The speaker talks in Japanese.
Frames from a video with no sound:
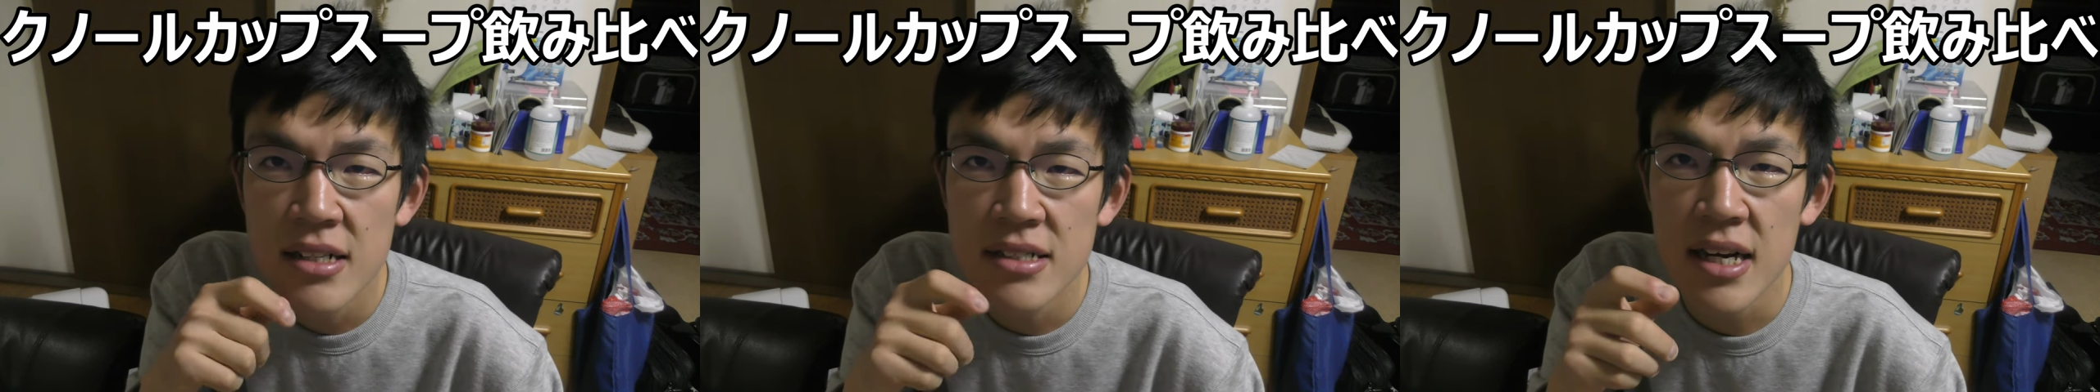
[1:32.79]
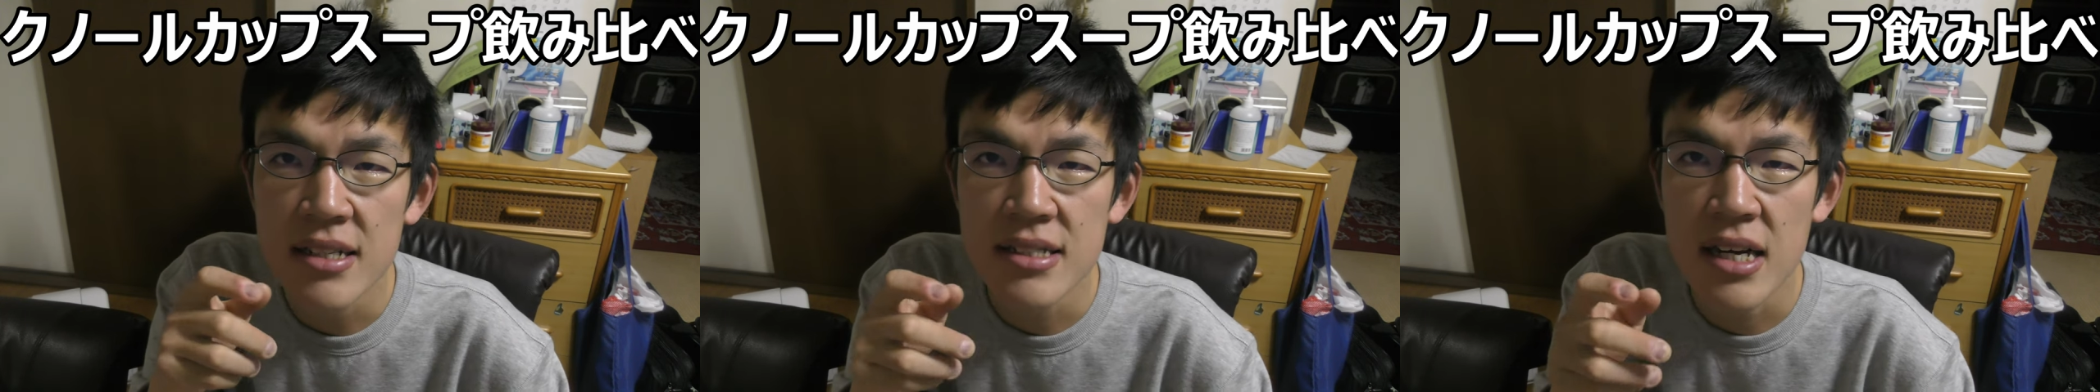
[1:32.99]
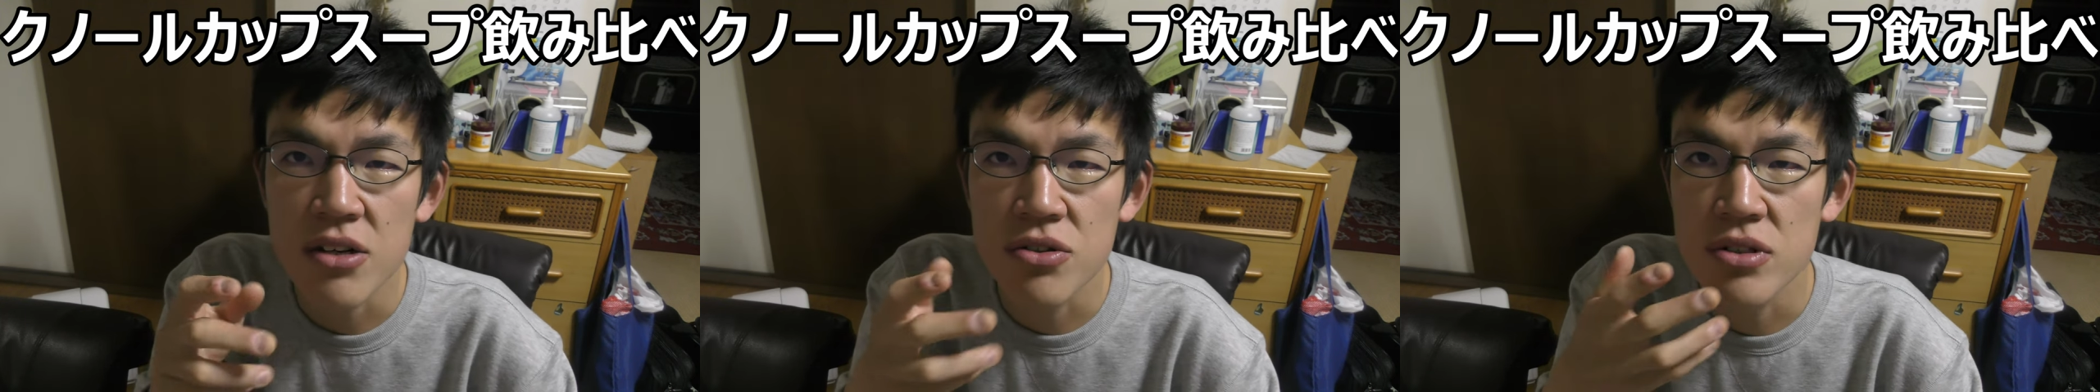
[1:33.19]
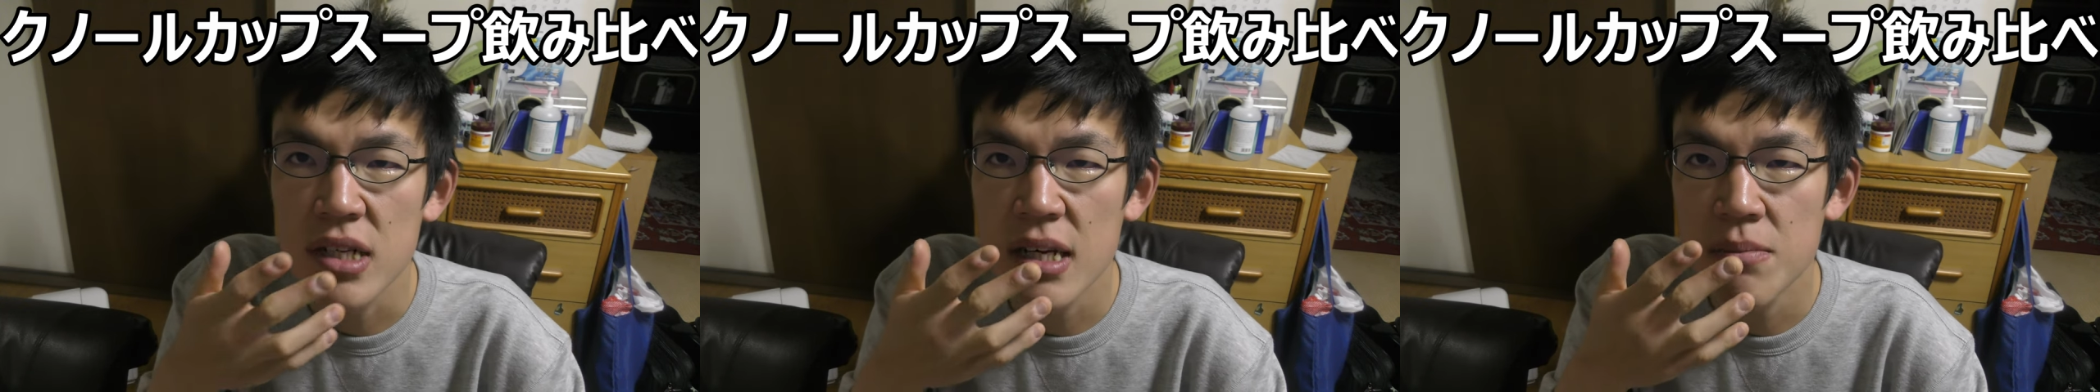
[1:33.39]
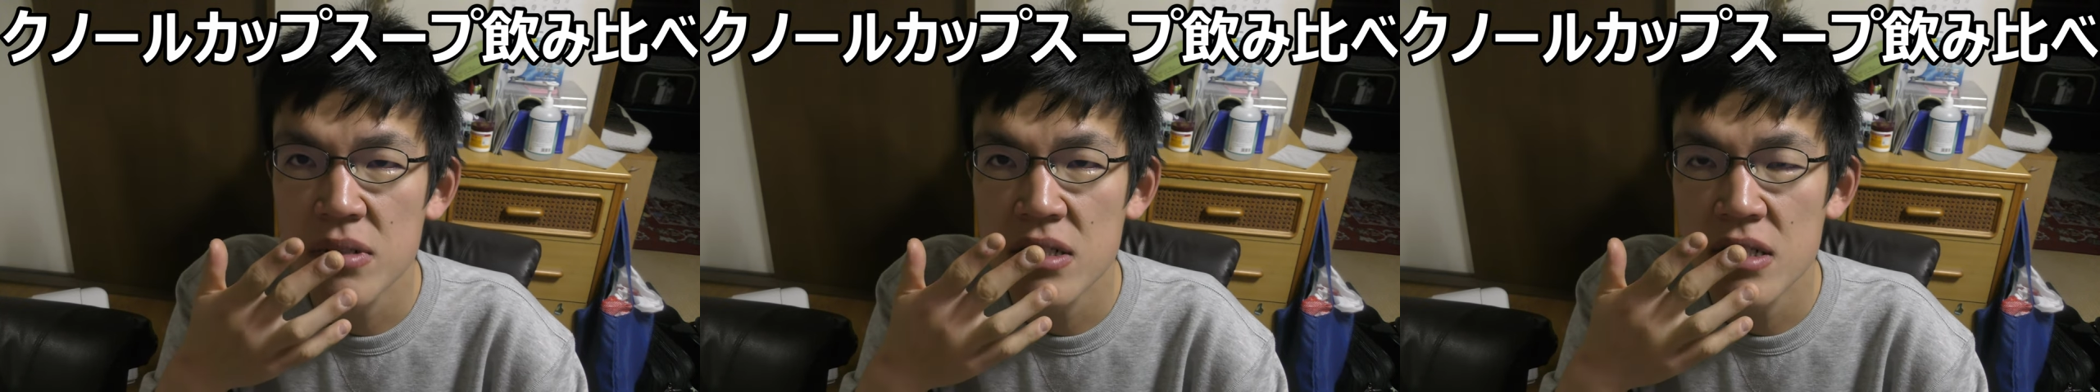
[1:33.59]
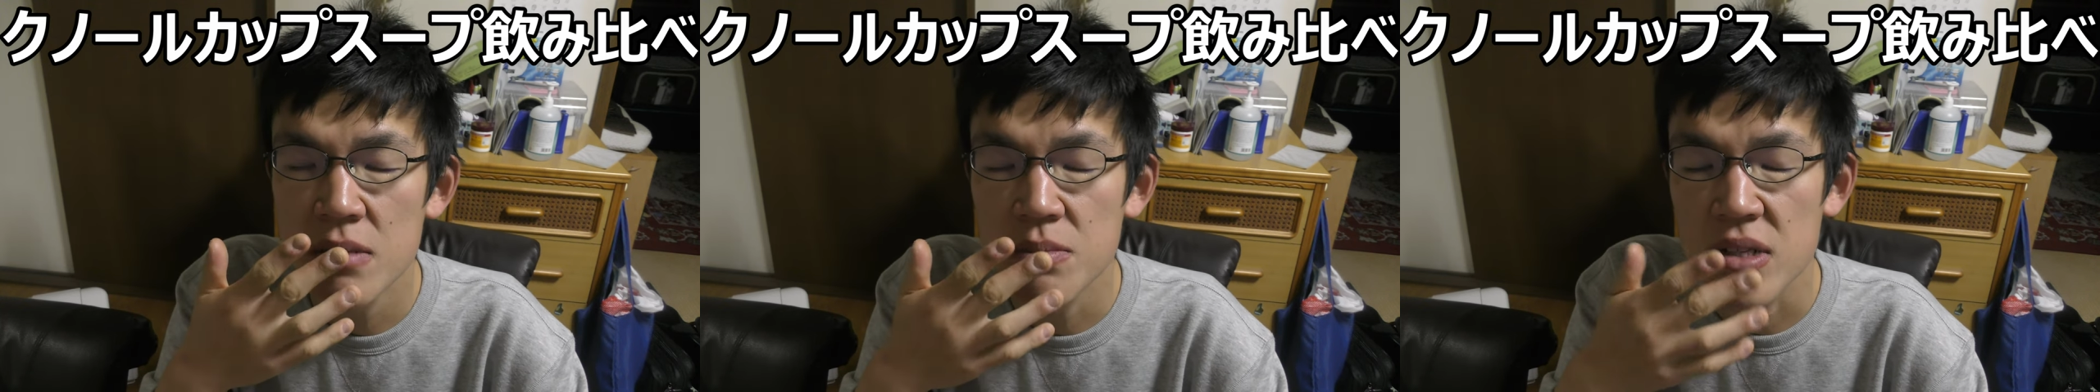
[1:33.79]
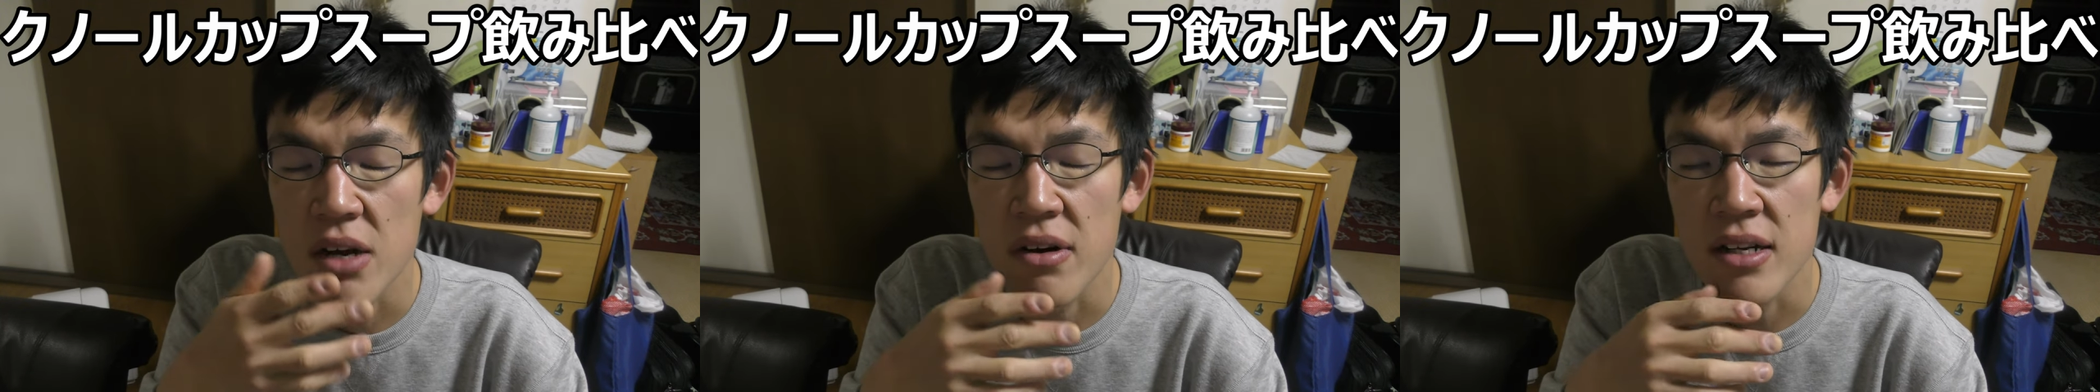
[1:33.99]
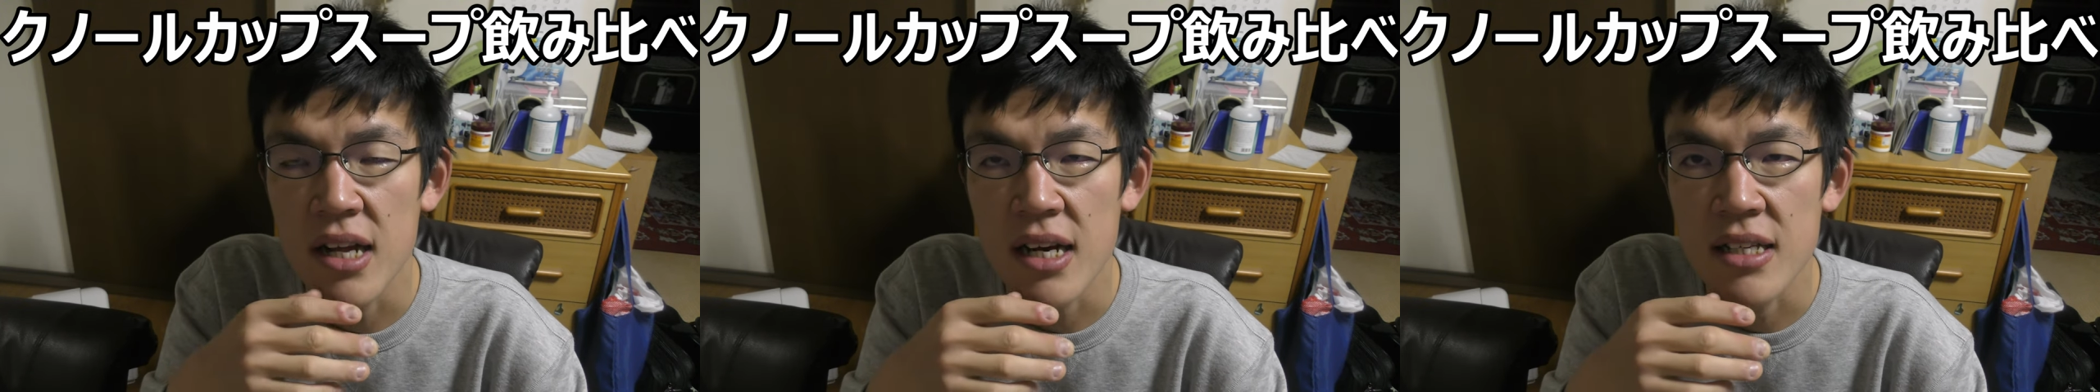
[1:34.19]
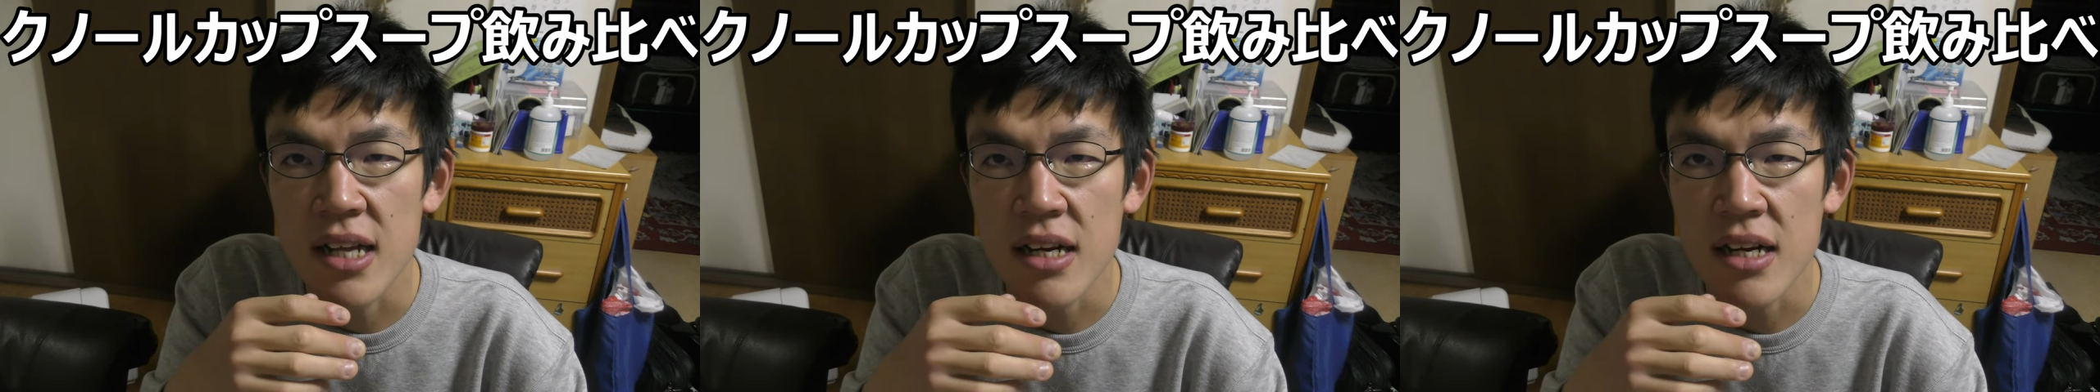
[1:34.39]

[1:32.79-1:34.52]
単なるクリープスープではない